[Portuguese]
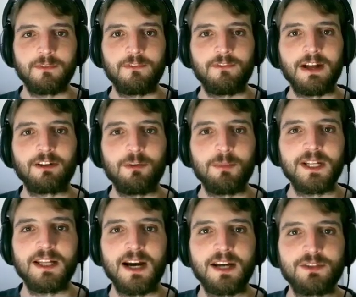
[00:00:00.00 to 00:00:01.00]
Fala
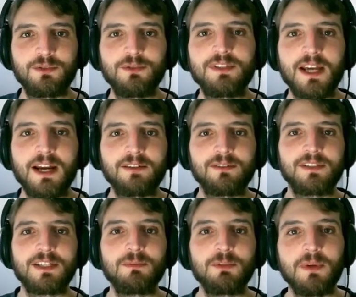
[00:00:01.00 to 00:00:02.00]
comunidade, tudo certo?
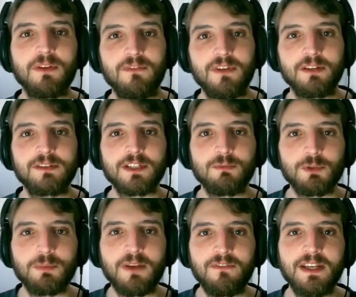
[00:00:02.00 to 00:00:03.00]
Seja muito bem-vindo, seja muito
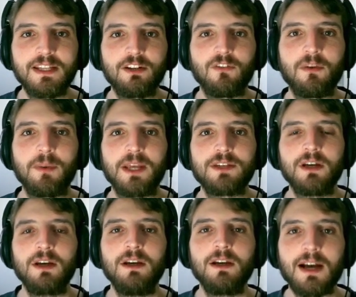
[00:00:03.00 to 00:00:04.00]
bem-vinda novamente.
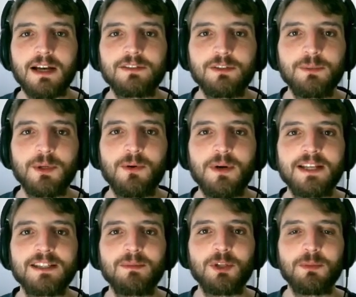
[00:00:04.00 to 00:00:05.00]
Caso não me
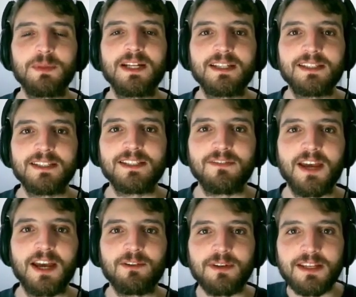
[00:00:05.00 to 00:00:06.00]
conheça, meu nome é Nathan
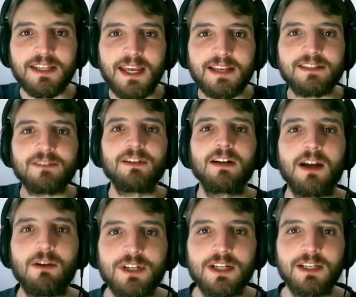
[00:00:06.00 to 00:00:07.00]
Severo e esse é
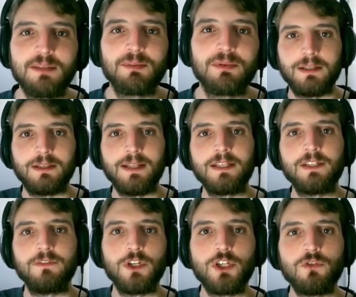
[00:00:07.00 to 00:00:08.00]
Underground Crypto. Nesse
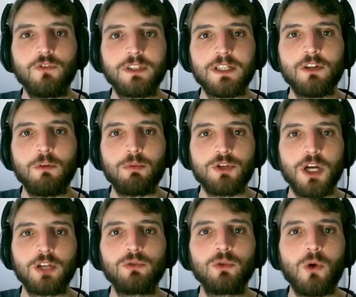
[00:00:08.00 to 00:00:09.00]
vídeo vou trazer um
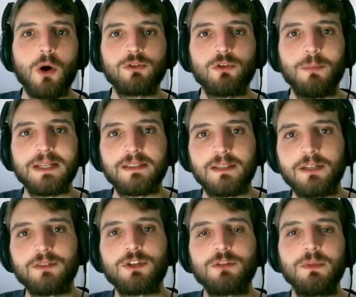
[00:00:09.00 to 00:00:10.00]
projeto no qual estou
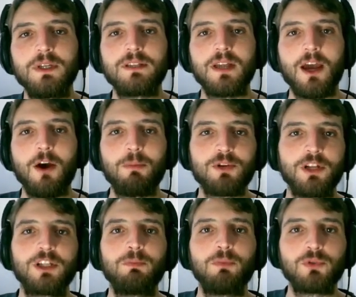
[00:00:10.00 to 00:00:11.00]
bastante otimista, é um
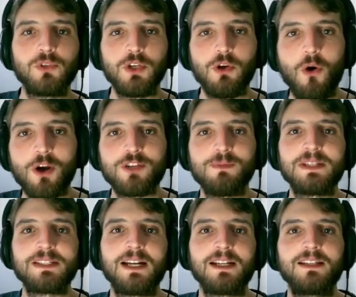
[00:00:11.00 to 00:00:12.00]
projeto que possui ótimas
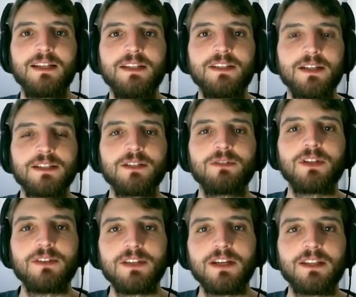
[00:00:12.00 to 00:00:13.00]
características e eu
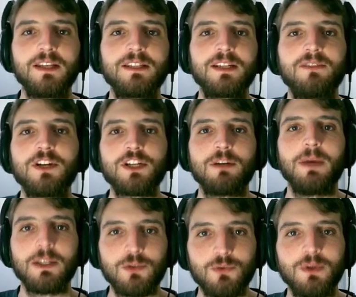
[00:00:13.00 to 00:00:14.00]
tenho certeza que vai chamar
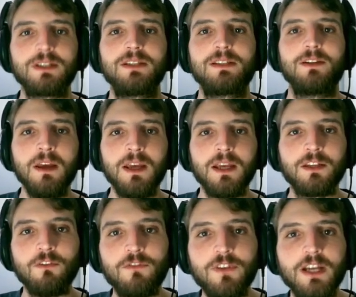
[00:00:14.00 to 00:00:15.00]
a sua atenção.
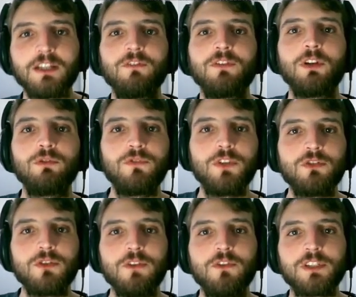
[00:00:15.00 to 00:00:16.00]
Então fica até o final do
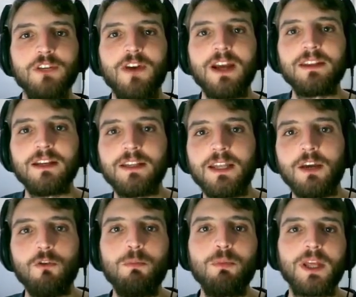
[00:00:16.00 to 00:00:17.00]
vídeo e você vai entender
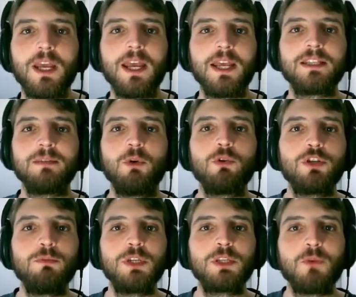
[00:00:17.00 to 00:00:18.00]
o porquê esse meu
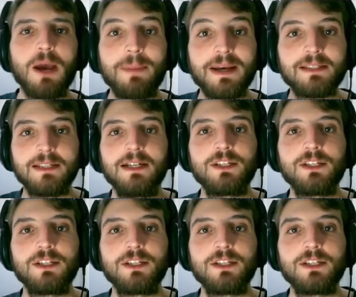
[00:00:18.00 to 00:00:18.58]
otimismo é bastante